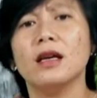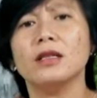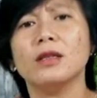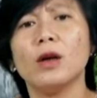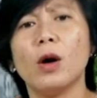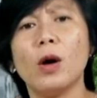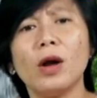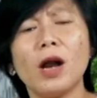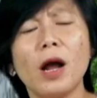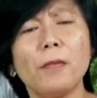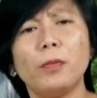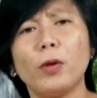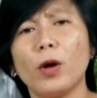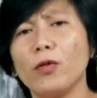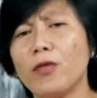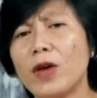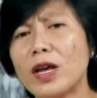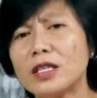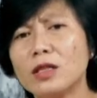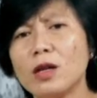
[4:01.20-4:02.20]
seorang
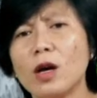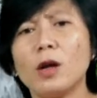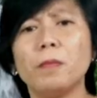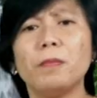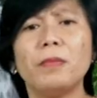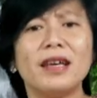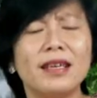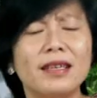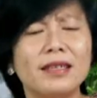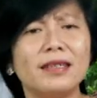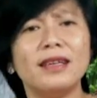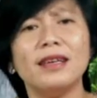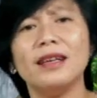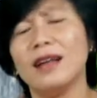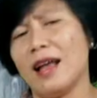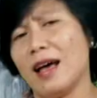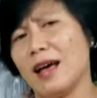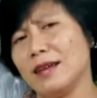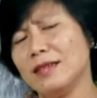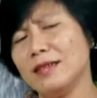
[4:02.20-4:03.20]
profesor
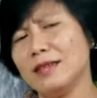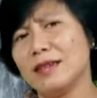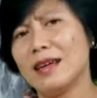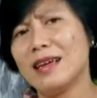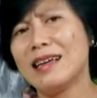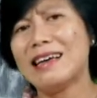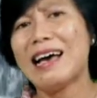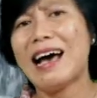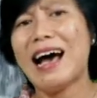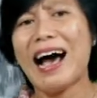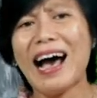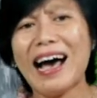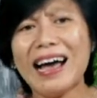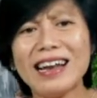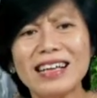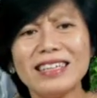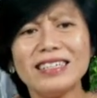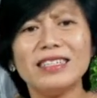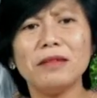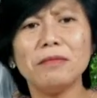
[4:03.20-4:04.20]
penginjilan,
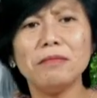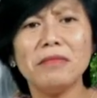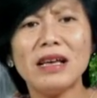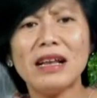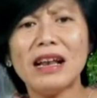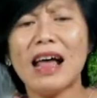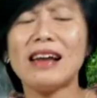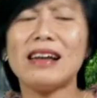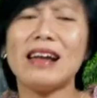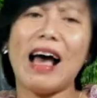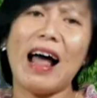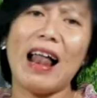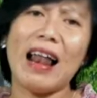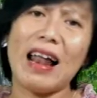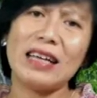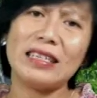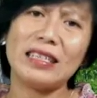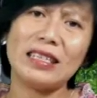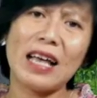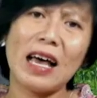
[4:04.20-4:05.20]
ada sembilan
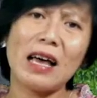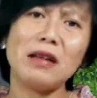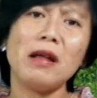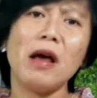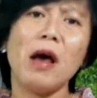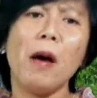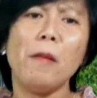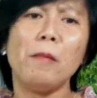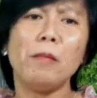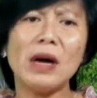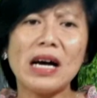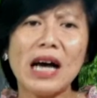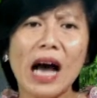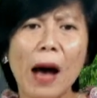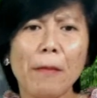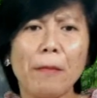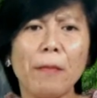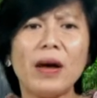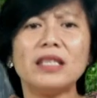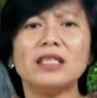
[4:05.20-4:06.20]
alasan
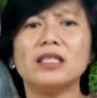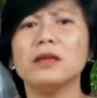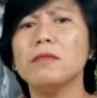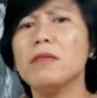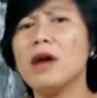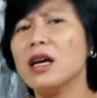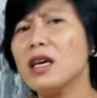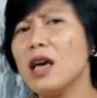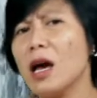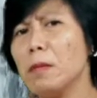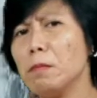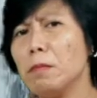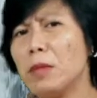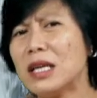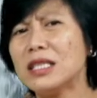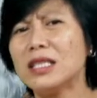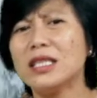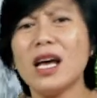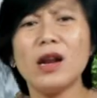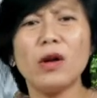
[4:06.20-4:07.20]
mengapa sebagian
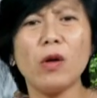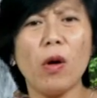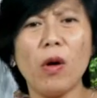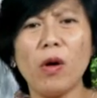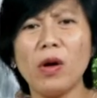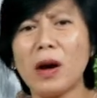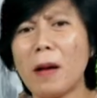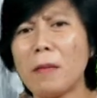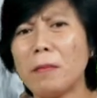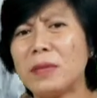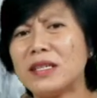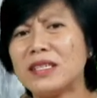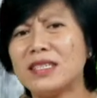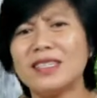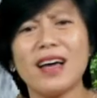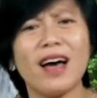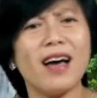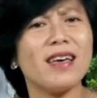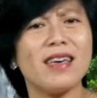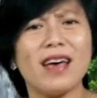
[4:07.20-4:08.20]
besar orang
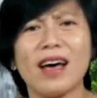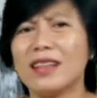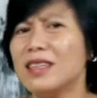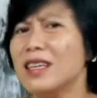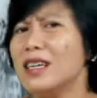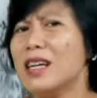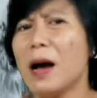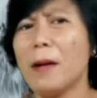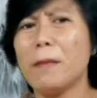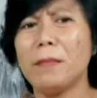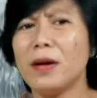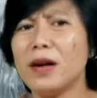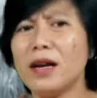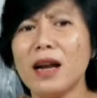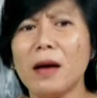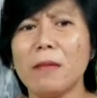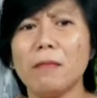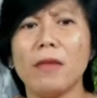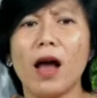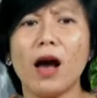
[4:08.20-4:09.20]
percaya tidak
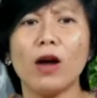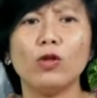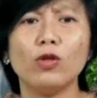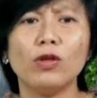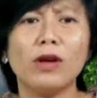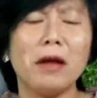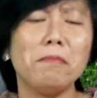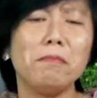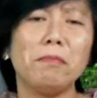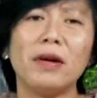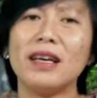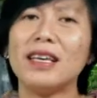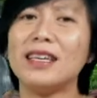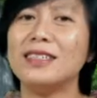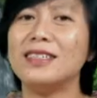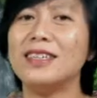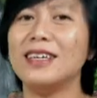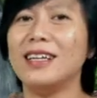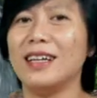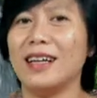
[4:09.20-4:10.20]
pernah melakukan
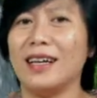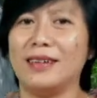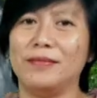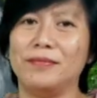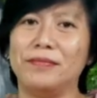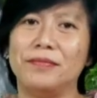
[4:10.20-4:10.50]
penginjilan.